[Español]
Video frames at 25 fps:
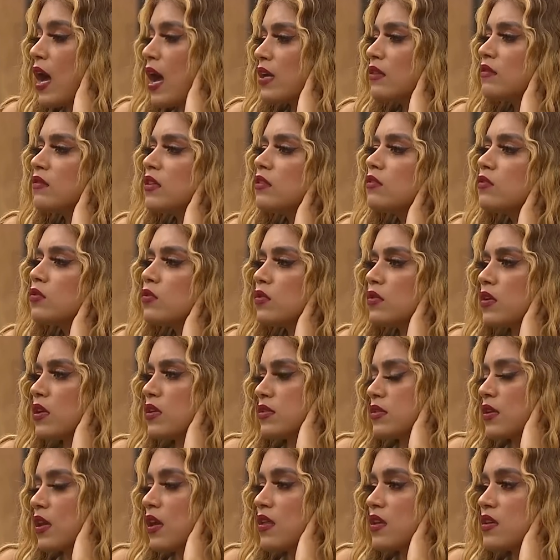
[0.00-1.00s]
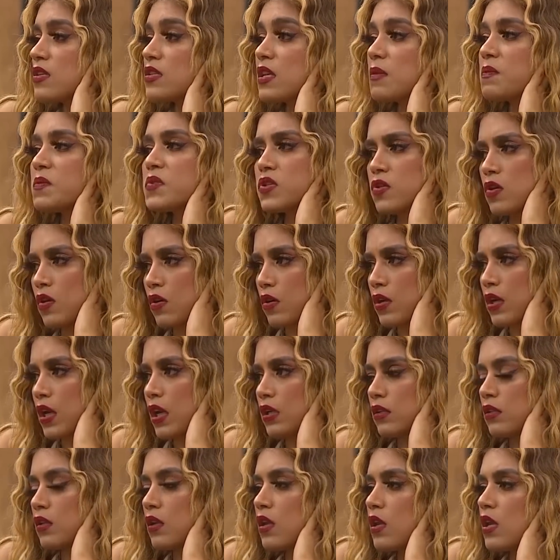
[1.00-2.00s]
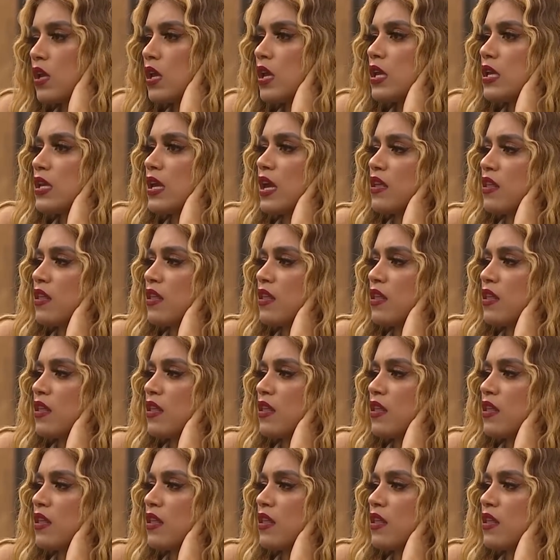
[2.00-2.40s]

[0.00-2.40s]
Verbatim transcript: actitudes que decepcionan y